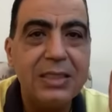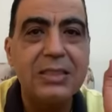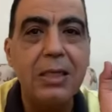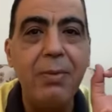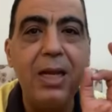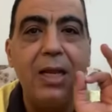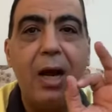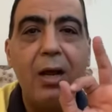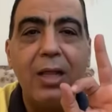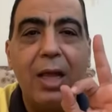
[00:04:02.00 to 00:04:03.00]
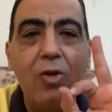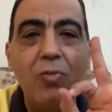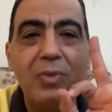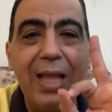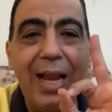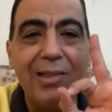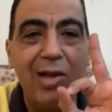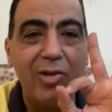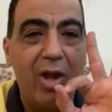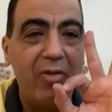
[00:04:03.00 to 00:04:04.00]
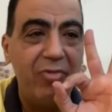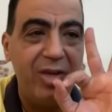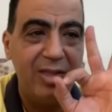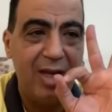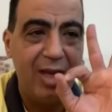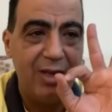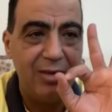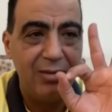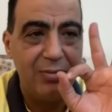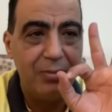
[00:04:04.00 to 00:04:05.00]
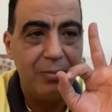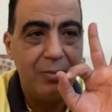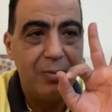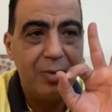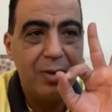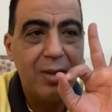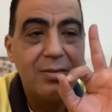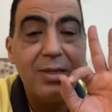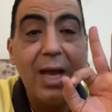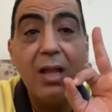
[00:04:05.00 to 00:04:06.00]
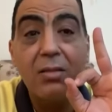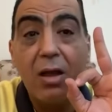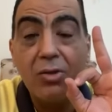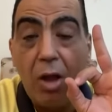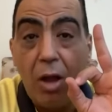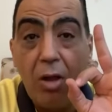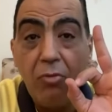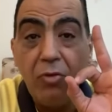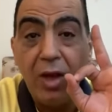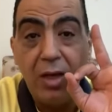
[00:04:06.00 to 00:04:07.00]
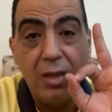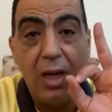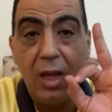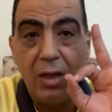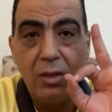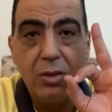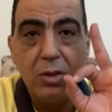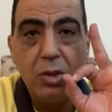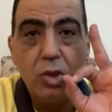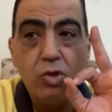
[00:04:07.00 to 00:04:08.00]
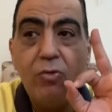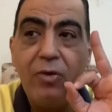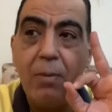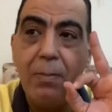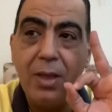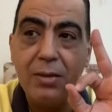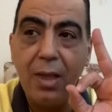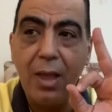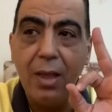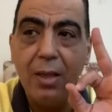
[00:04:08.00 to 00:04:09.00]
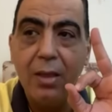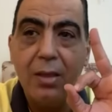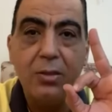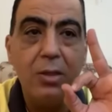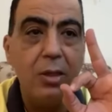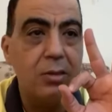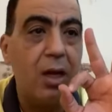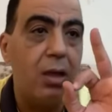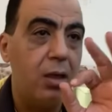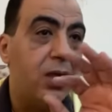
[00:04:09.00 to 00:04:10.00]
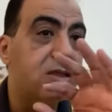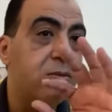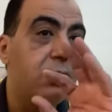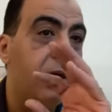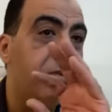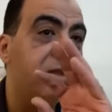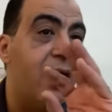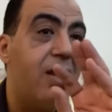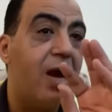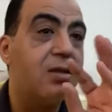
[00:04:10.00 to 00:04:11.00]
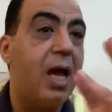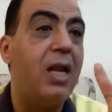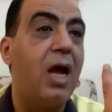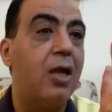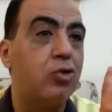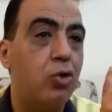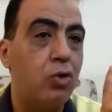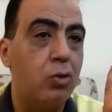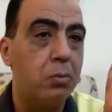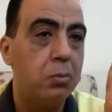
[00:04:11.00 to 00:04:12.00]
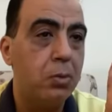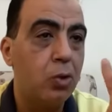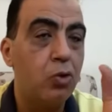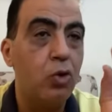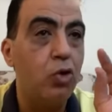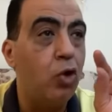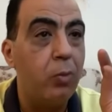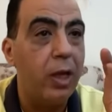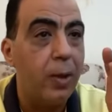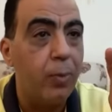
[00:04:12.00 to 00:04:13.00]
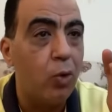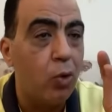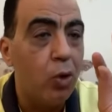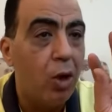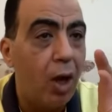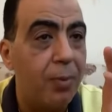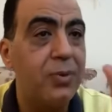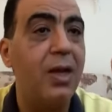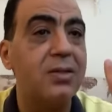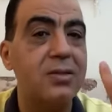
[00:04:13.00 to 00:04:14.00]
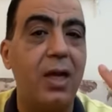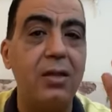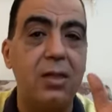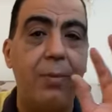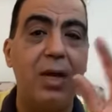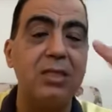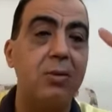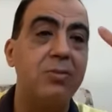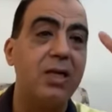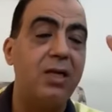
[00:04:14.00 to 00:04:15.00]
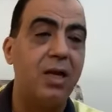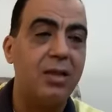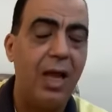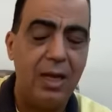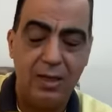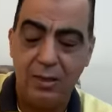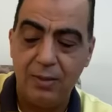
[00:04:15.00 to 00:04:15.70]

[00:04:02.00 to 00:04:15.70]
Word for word: الزمالك عرض عليهم ثلاث اضعاف النادي الاهلي ثلاث اضعاف النادي الاهلي شوف لما انت تل... لازم الميزان يختل عندهم كلهم هيبقوا عبد الله السعيد طبعا لازم الميزان يختل